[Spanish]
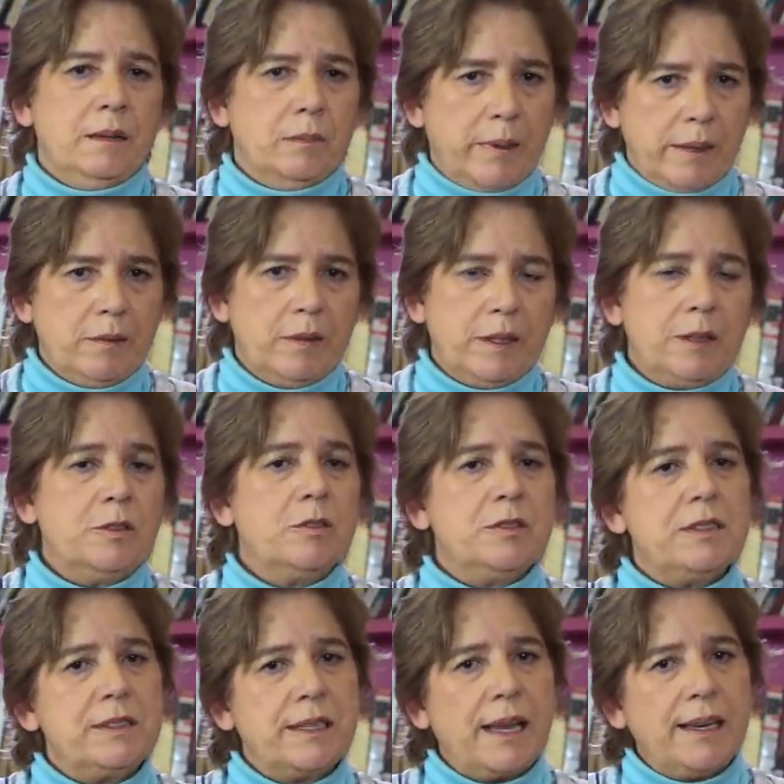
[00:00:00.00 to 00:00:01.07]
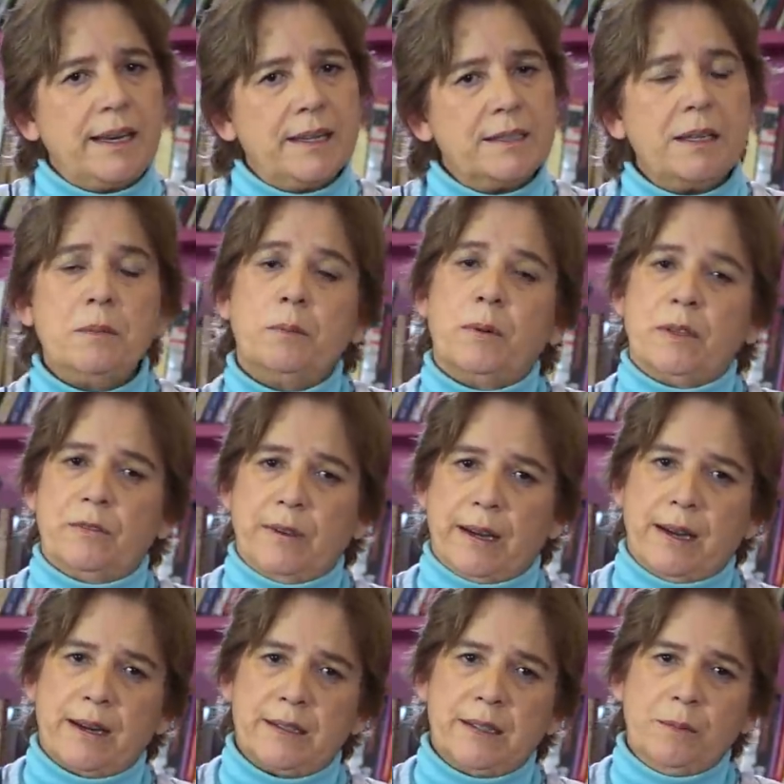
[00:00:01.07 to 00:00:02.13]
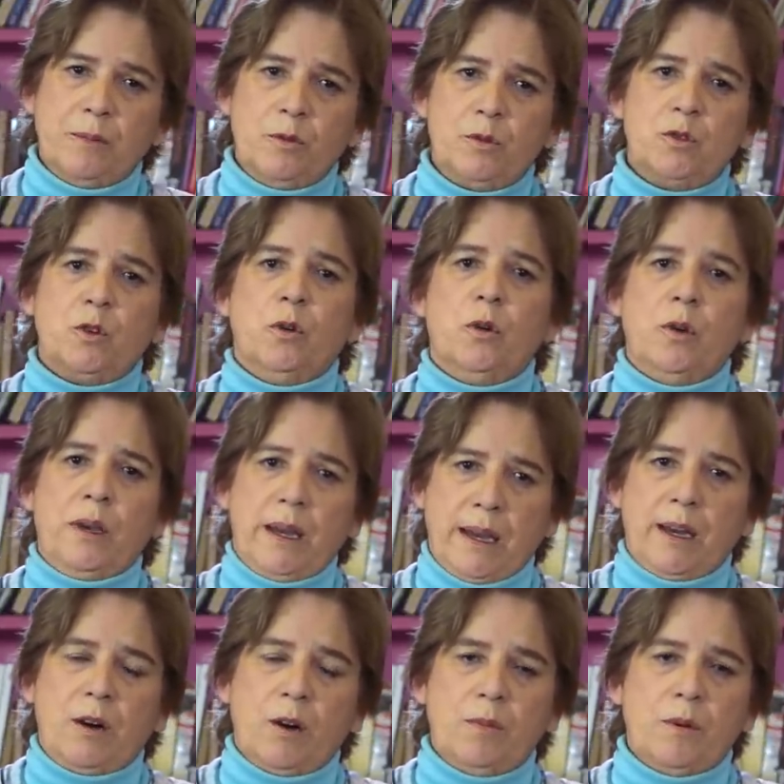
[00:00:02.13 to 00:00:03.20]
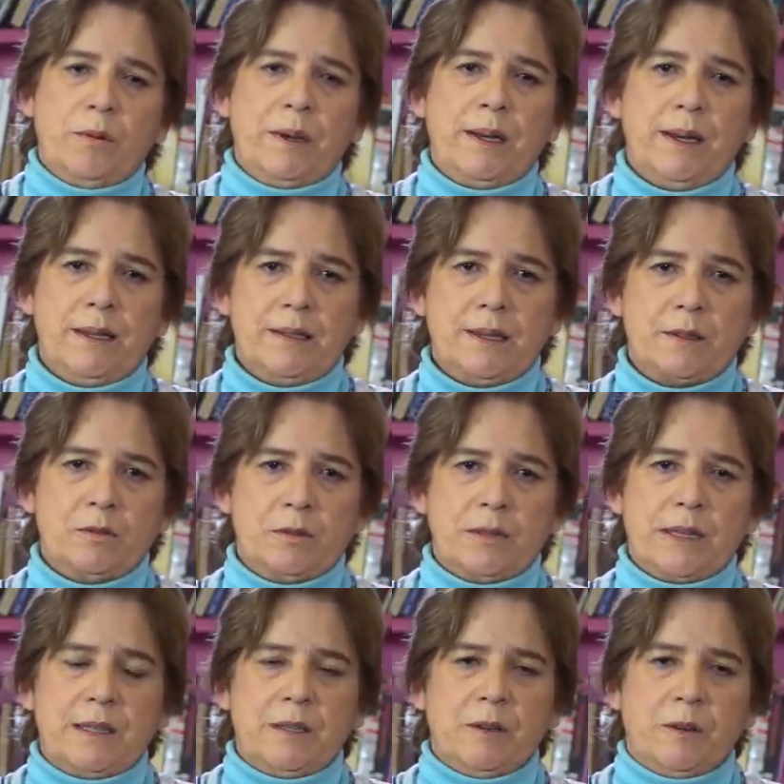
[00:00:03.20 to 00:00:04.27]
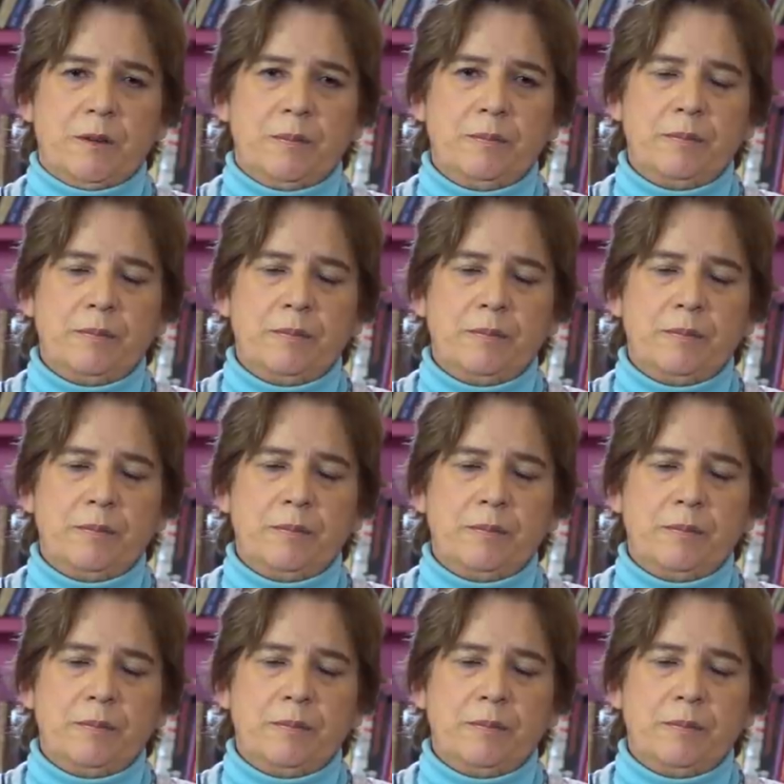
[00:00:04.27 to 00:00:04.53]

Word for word: Bueno, entonces, ¿qué hay que hacer? Pues fijarse mucho en cómo viene esa sucesión.